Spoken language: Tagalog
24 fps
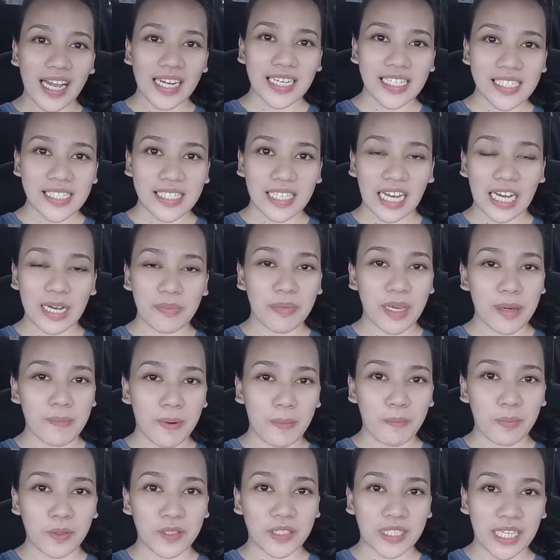aalis na kami,
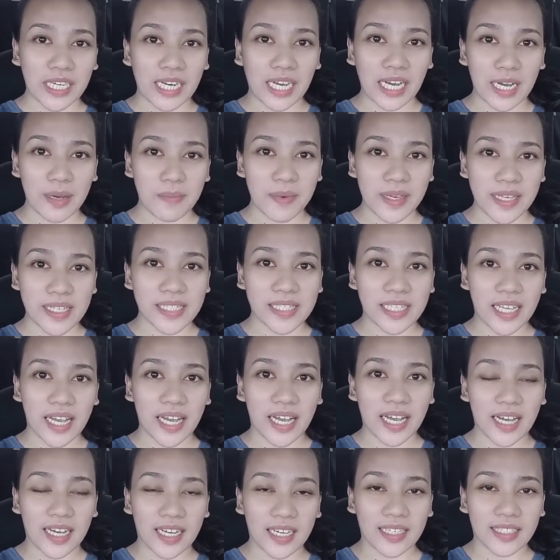papunta na kami sa
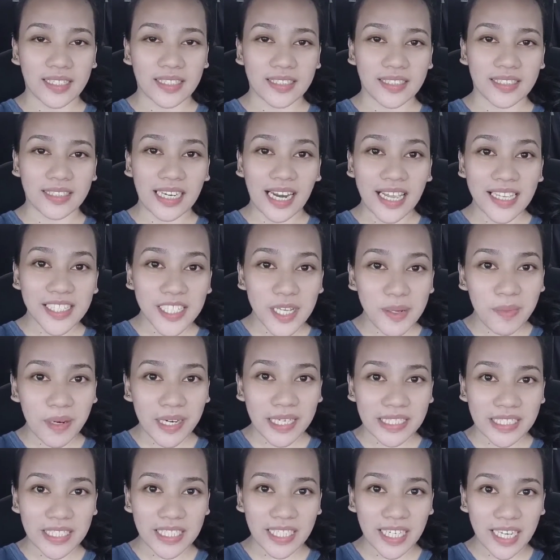Trece
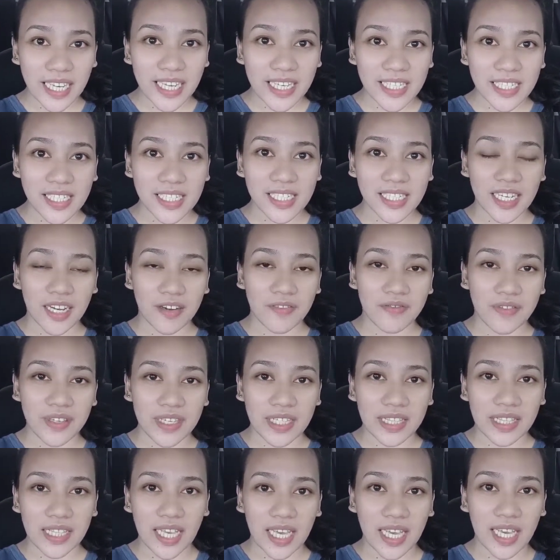Martires,
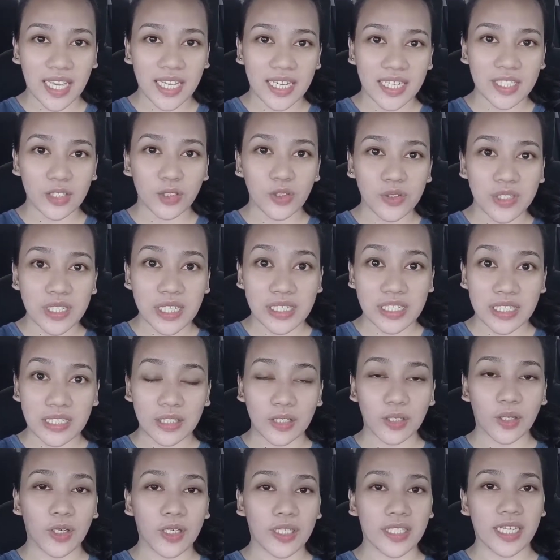Cavite, doon sa
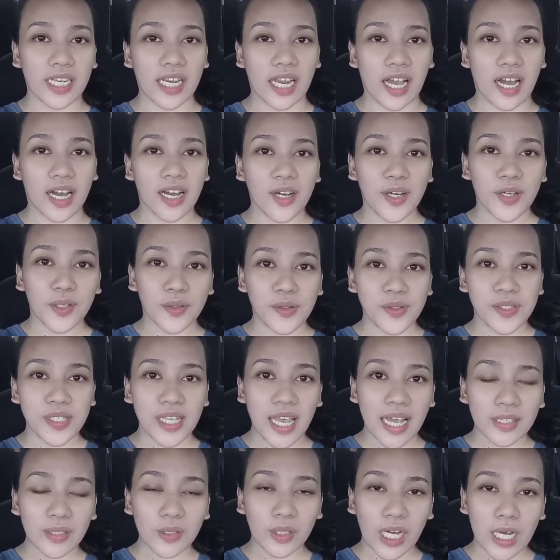City Hall nila, kung
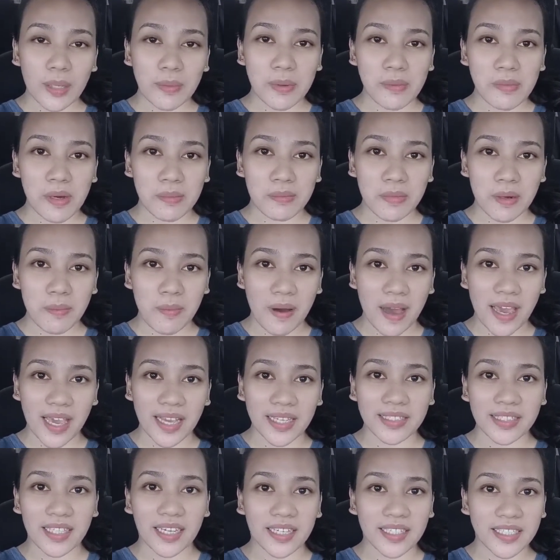saan kami
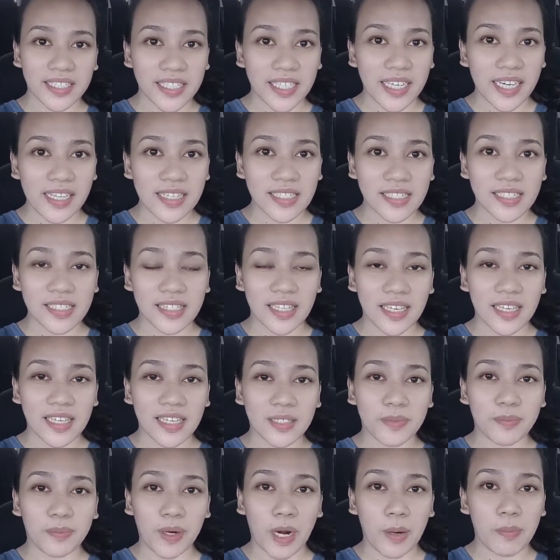magbabayad ng real
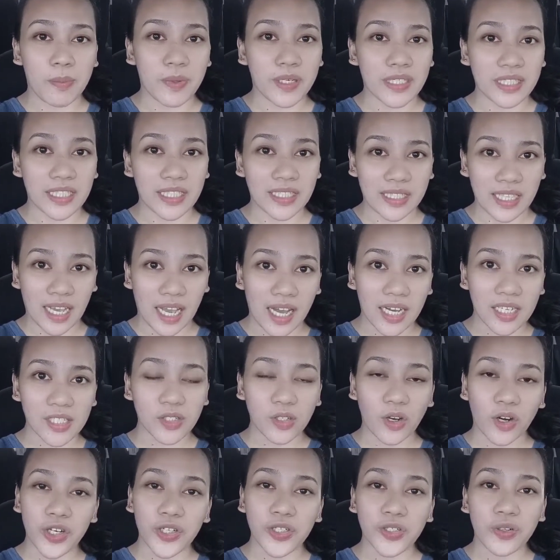estate property
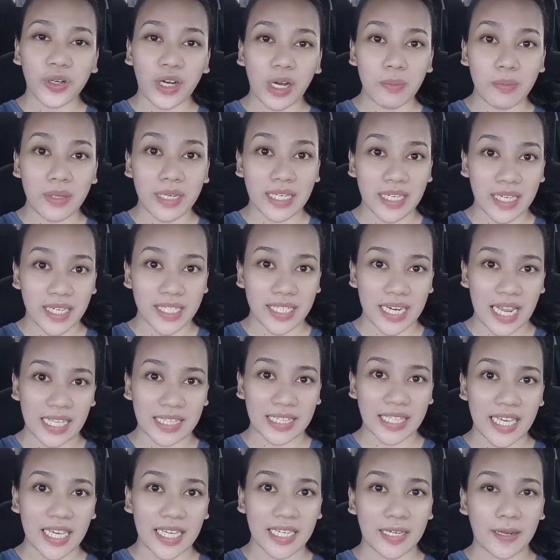tax or yung amilyar
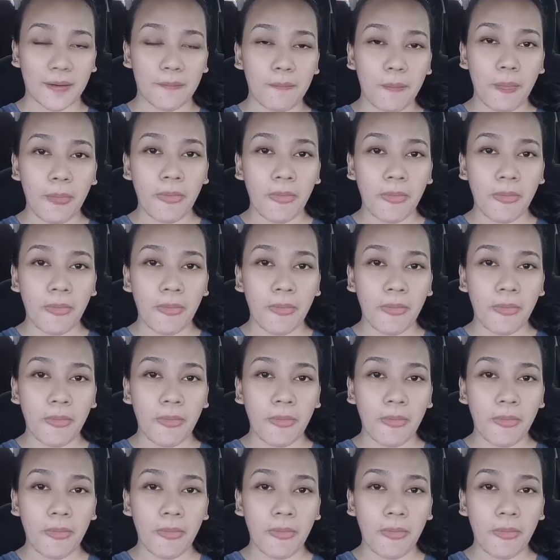natin.